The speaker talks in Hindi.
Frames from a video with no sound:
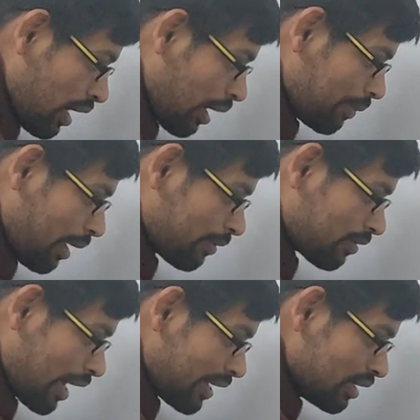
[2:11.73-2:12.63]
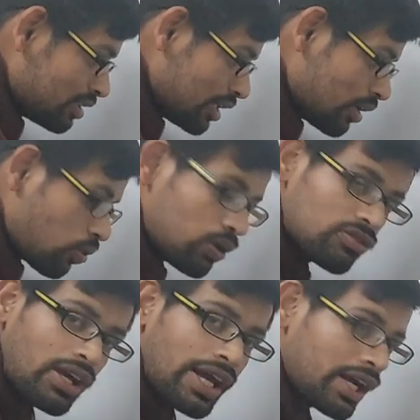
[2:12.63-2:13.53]
अब यहाँ साइन चिन्ह
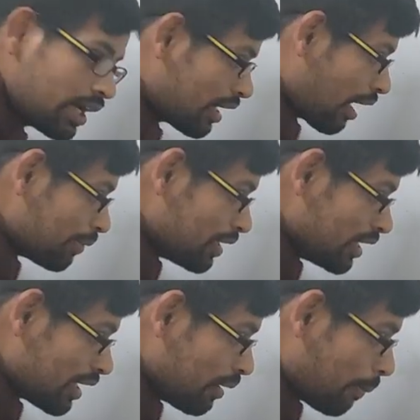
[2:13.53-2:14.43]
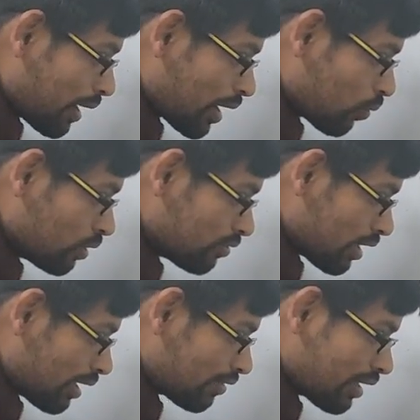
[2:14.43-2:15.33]
कौन सा आएगा अब ये देखिए बड़ा कौन
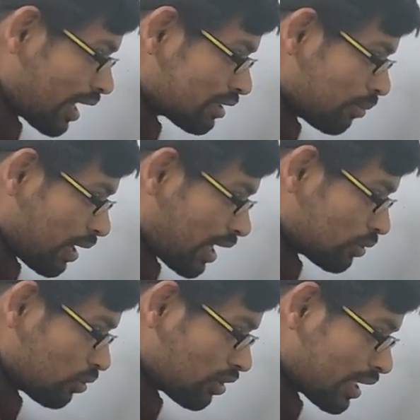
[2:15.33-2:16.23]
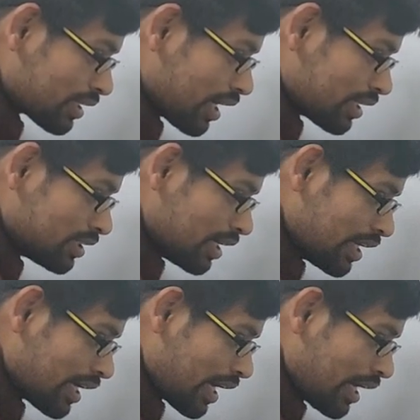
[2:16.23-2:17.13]
सा है सात बड़ा है तो सात का
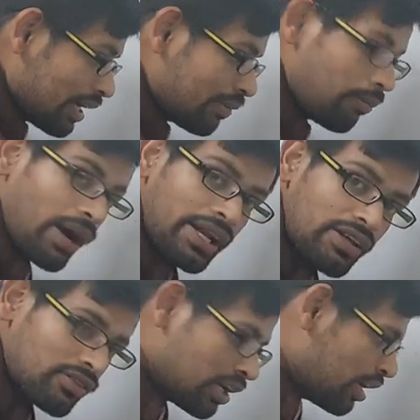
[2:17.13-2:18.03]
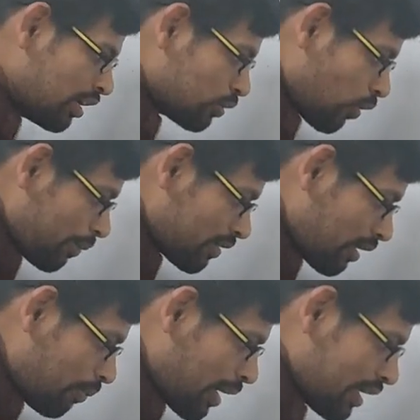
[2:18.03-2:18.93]
चिन्ह क्या है माइनस तो
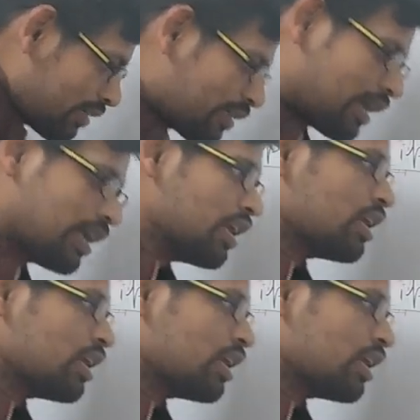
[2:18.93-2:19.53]
हमेशा माइनस आएगा